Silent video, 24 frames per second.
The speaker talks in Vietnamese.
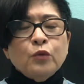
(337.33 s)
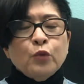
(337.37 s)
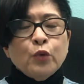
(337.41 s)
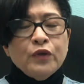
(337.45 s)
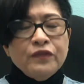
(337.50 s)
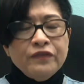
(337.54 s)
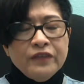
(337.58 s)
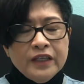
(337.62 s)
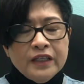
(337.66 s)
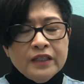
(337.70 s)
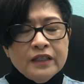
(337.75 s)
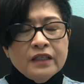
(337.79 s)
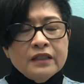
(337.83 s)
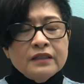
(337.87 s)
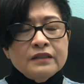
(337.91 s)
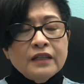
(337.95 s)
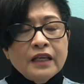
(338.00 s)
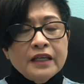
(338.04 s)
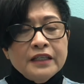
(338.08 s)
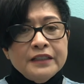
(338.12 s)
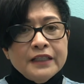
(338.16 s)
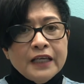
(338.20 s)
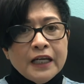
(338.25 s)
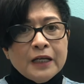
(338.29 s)
quý vị nên
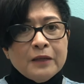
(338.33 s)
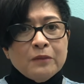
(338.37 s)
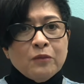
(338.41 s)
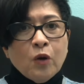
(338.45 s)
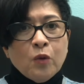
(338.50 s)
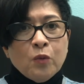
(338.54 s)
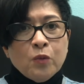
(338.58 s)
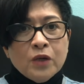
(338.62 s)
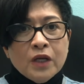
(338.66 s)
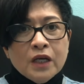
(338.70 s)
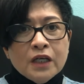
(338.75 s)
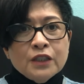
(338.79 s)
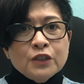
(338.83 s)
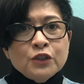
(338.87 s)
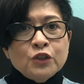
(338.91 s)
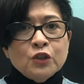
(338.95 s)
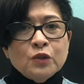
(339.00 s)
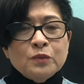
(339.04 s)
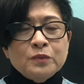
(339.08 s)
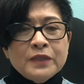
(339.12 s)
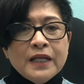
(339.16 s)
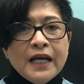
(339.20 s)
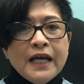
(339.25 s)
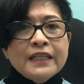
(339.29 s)
để dành một lần
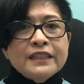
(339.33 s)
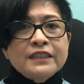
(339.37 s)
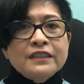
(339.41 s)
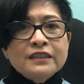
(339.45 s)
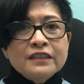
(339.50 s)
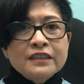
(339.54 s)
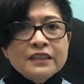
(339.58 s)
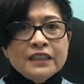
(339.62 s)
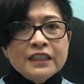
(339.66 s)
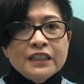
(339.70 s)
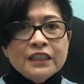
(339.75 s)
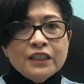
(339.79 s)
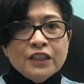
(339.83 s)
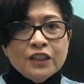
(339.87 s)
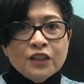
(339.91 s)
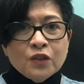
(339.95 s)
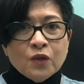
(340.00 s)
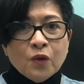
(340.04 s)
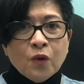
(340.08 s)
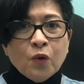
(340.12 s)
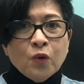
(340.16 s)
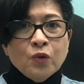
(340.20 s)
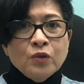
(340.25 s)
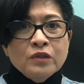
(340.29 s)
chườm đá trước khi đi
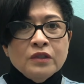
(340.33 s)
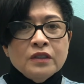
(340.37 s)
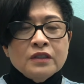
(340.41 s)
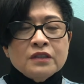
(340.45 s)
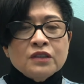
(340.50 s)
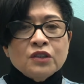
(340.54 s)
ngủ